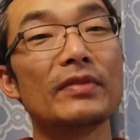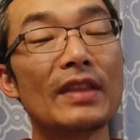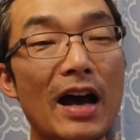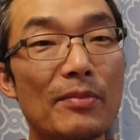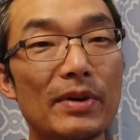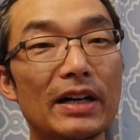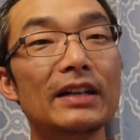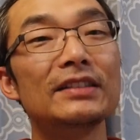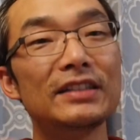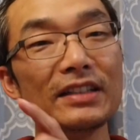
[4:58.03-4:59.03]
那么，
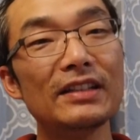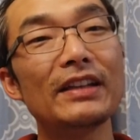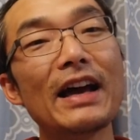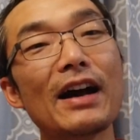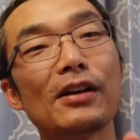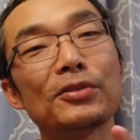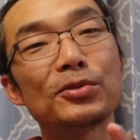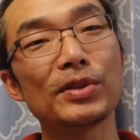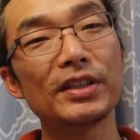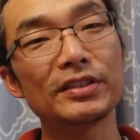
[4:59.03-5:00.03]
尽量
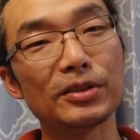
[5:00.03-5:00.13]
追